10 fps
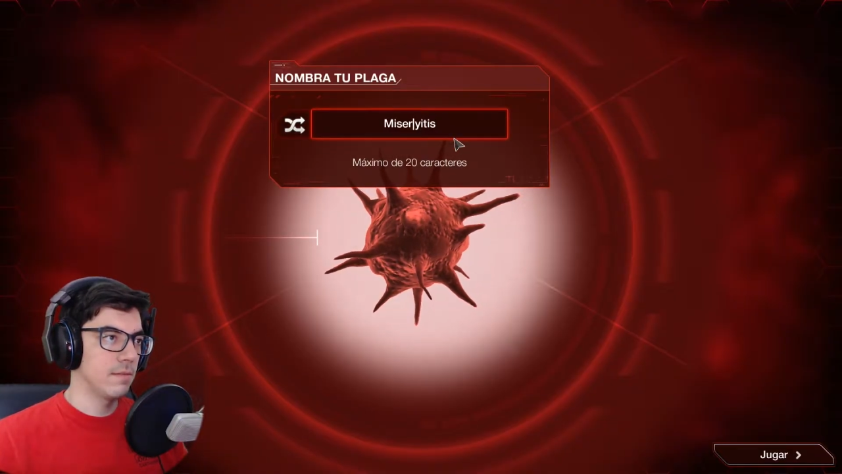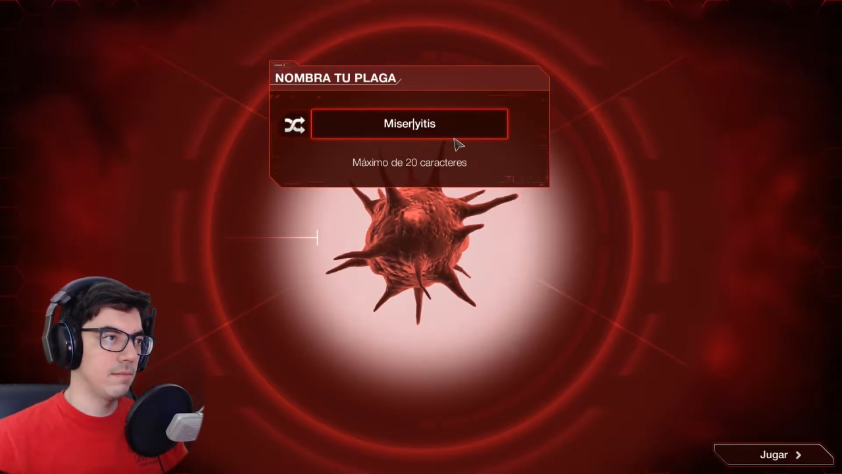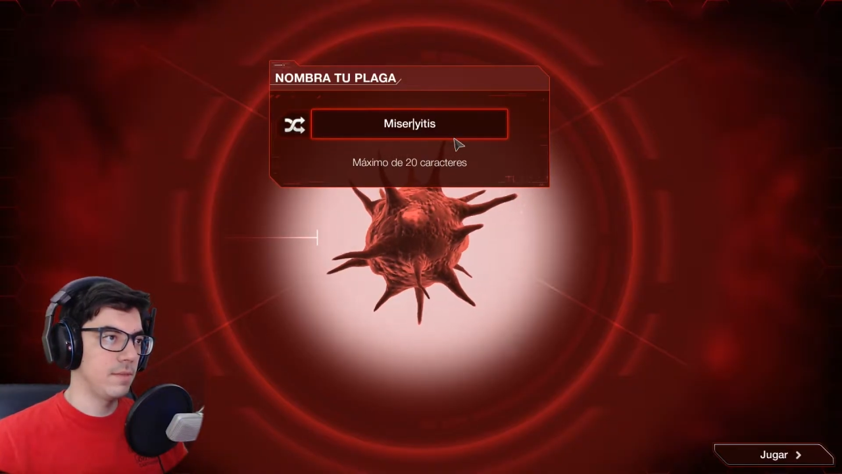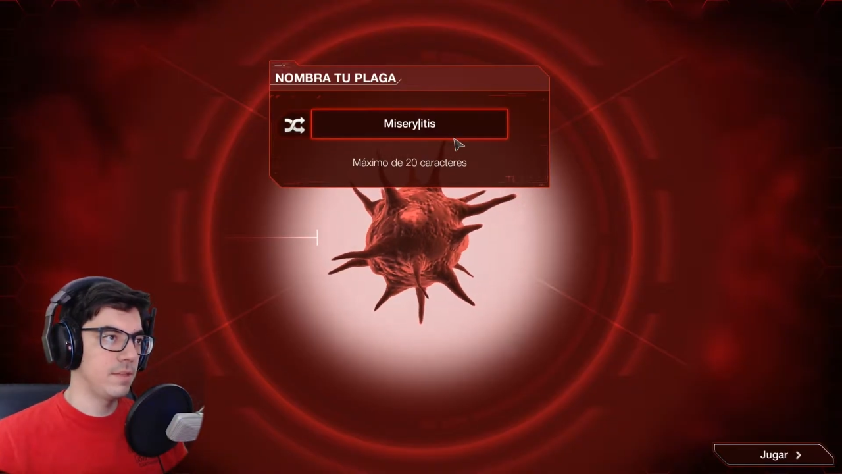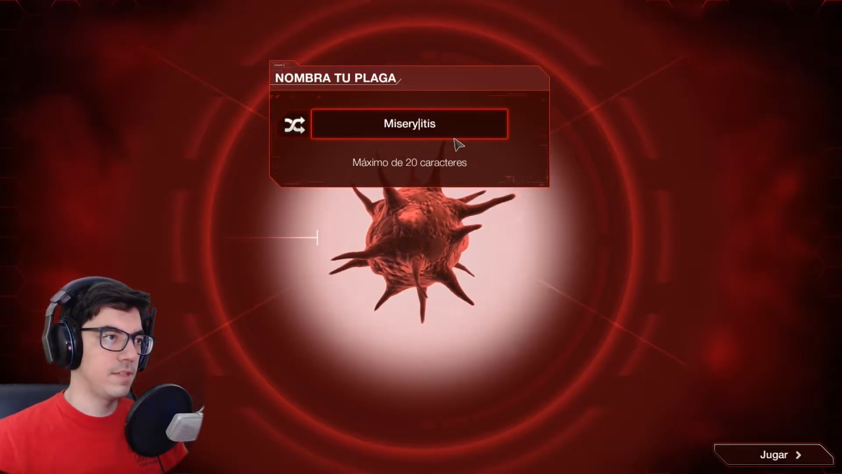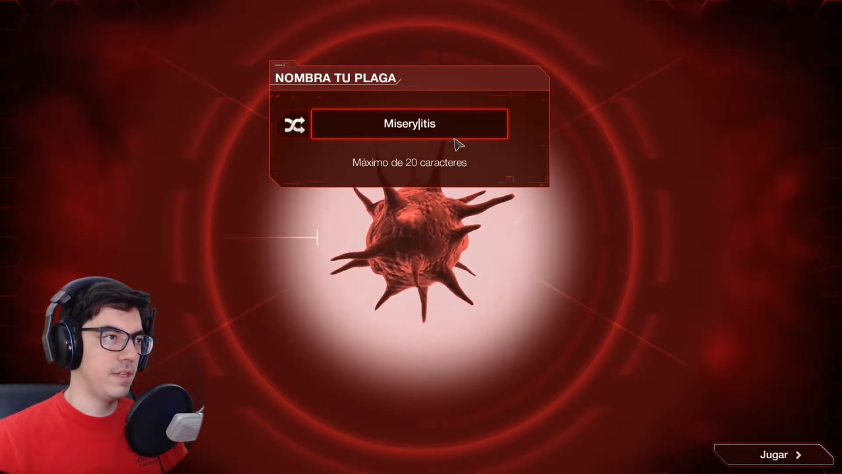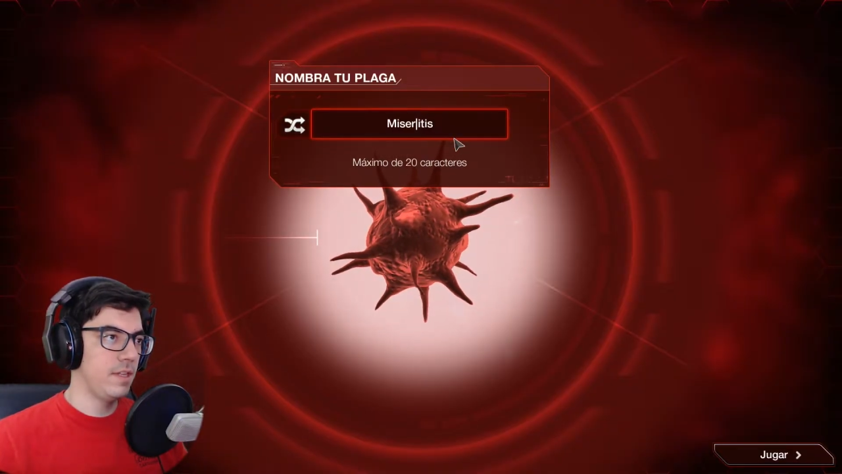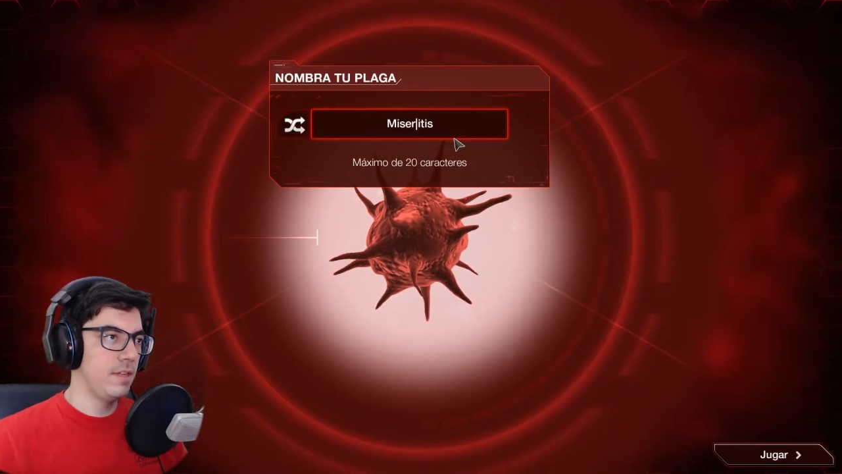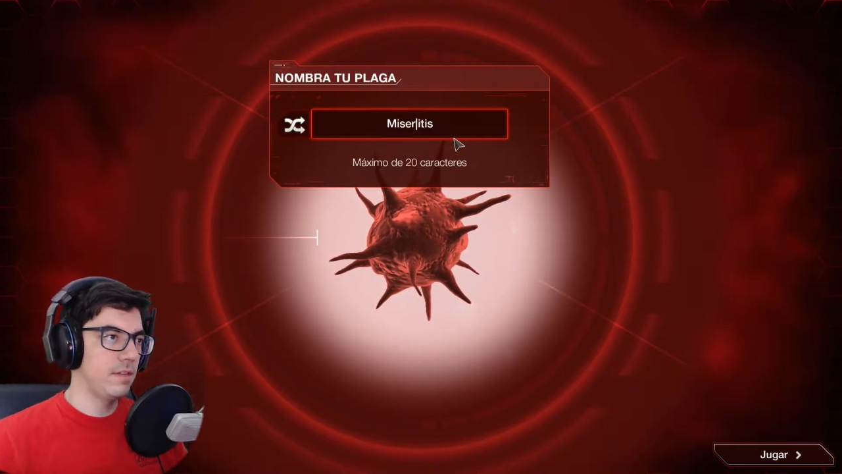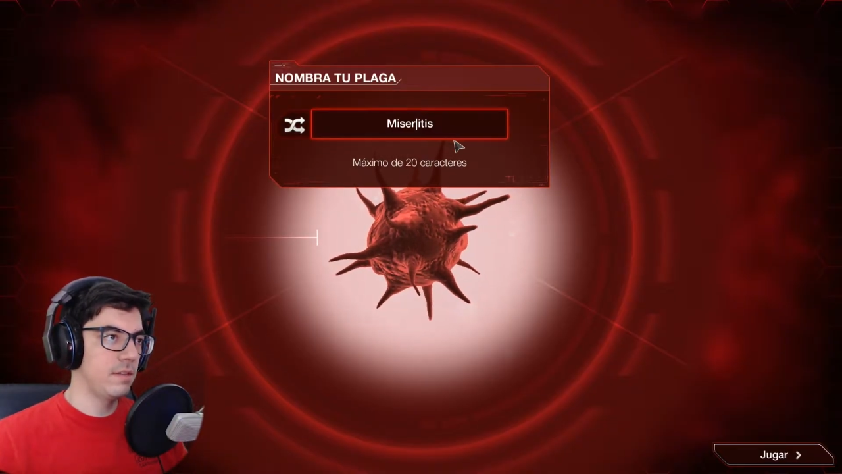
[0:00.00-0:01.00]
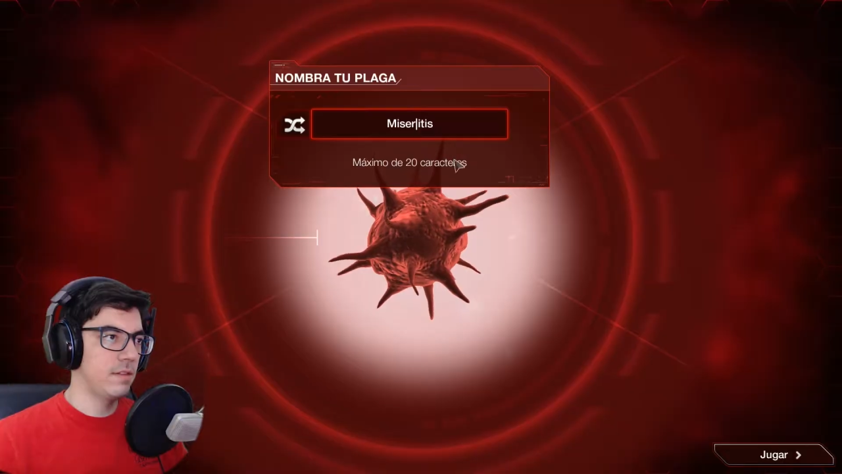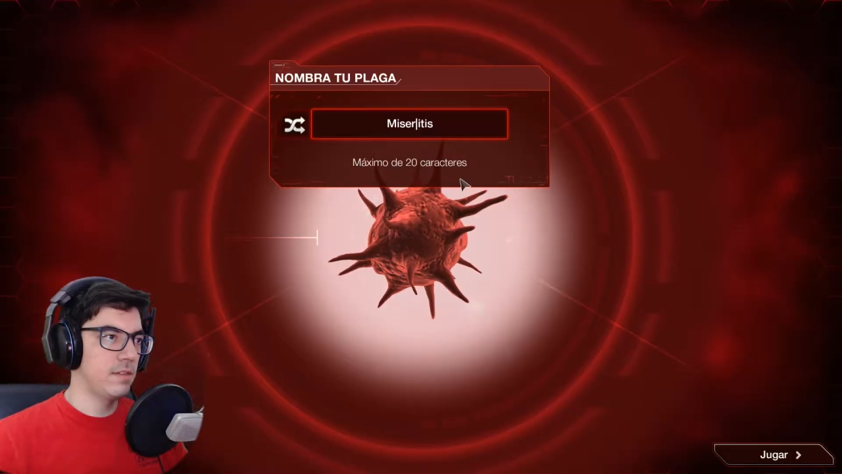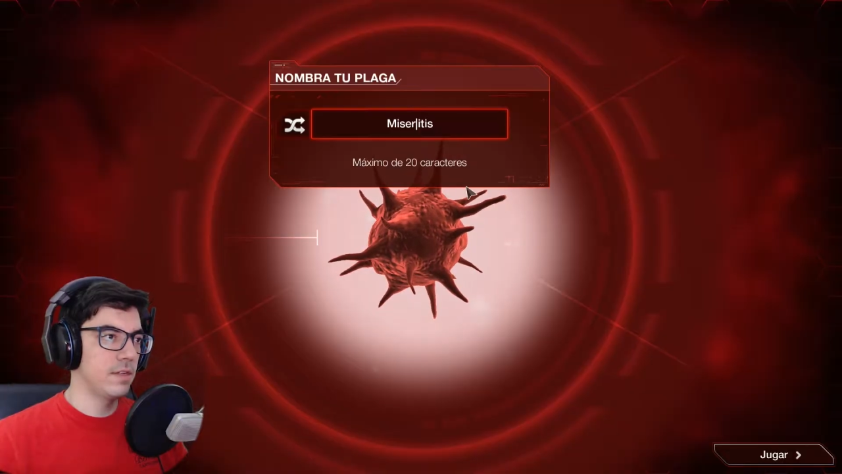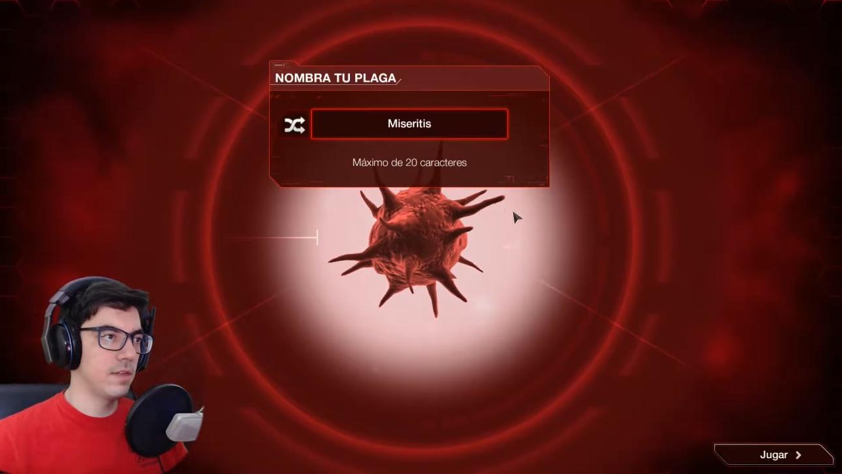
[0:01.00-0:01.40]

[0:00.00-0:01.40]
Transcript: Miseritis.